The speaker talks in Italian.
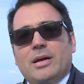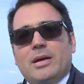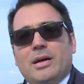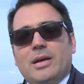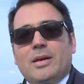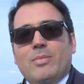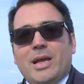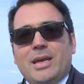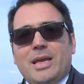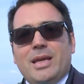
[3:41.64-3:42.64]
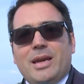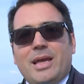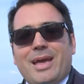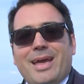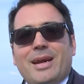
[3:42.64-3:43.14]
eh,
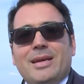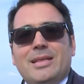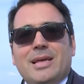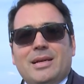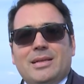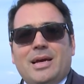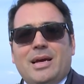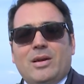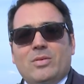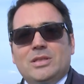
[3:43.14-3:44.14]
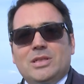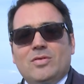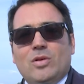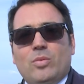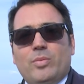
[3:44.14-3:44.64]
rimanere e ritardare questi
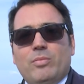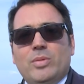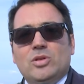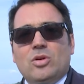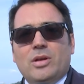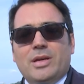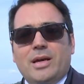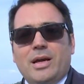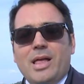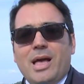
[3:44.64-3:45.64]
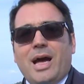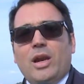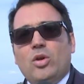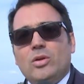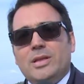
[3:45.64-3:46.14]
sviluppi, bisogna
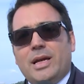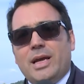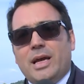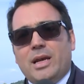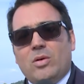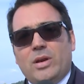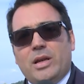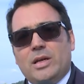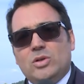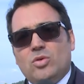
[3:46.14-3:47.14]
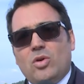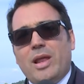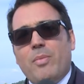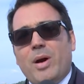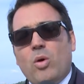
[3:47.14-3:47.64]
allontanare quelle che sono
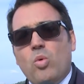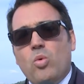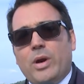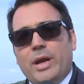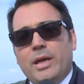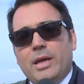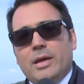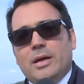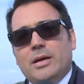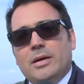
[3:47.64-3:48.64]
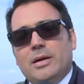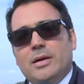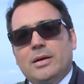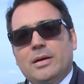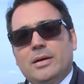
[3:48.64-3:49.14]
le paure,
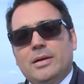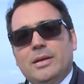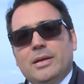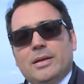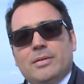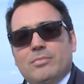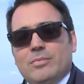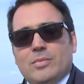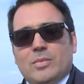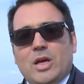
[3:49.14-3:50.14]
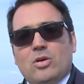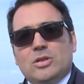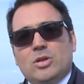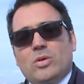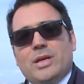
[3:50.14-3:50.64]
eh, mm, le
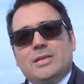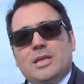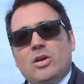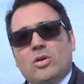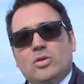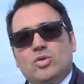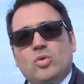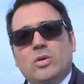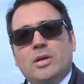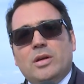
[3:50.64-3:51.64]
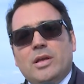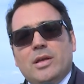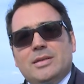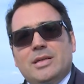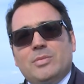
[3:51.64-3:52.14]
conseguenze che si dicono sul
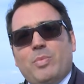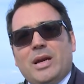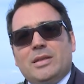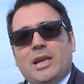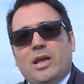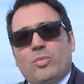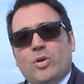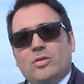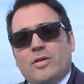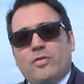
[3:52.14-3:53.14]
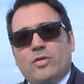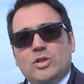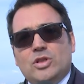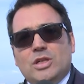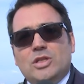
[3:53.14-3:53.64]
se parte l'aeroporto a
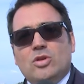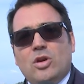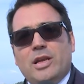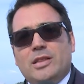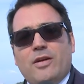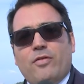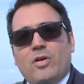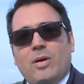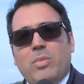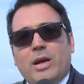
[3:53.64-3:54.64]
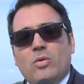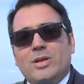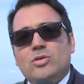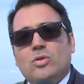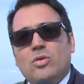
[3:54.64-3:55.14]
Foggia si toglie traffico a Bari,
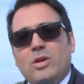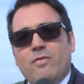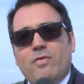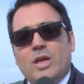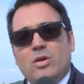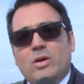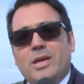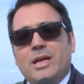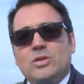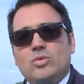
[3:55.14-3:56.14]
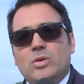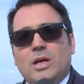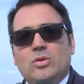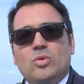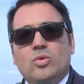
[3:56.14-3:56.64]
questo non è vero, chi ha
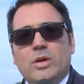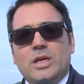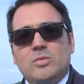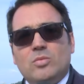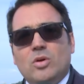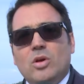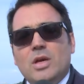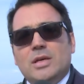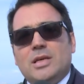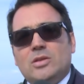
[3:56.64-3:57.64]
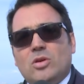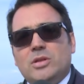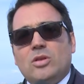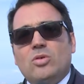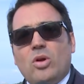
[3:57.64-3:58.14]
studiato turismo sa
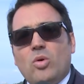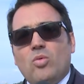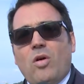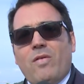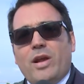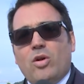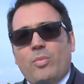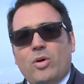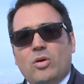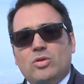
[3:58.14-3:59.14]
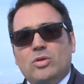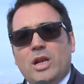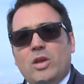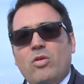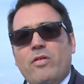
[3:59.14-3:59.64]
soltanto che un nuovo aeroporto,
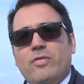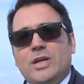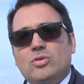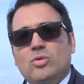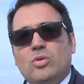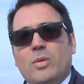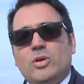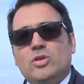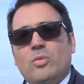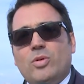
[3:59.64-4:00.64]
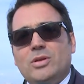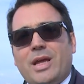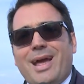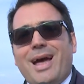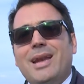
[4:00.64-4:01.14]
delle nuove infrastrutture possono
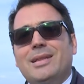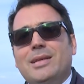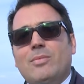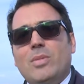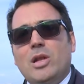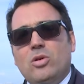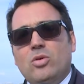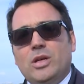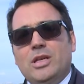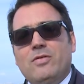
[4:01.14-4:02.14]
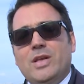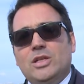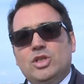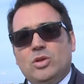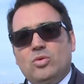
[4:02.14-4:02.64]
portare altri milioni di
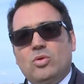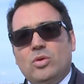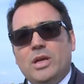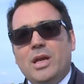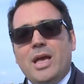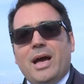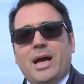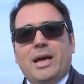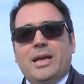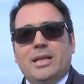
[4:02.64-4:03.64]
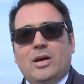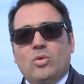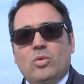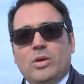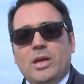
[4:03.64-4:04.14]
viaggiatori anche da
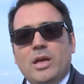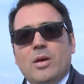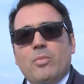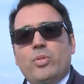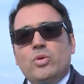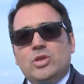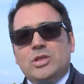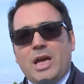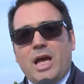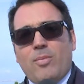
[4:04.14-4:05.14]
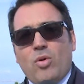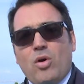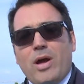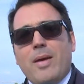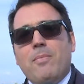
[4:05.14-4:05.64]
noi, più
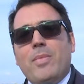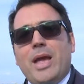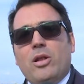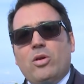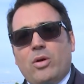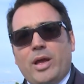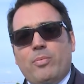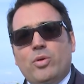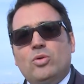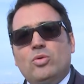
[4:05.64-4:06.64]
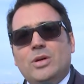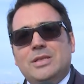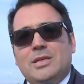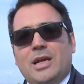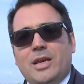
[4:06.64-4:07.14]
siamo e meglio è, più
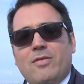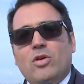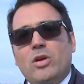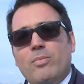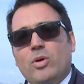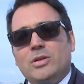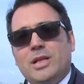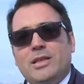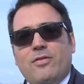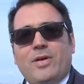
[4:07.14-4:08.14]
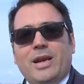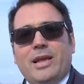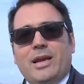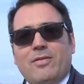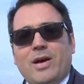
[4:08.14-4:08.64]
turisti arrivano, l'importante è farli
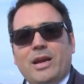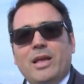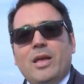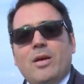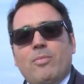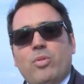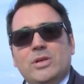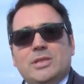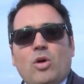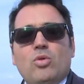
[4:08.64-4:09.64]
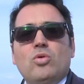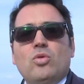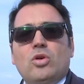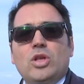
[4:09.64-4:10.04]
arrivare. Poi sta ognuno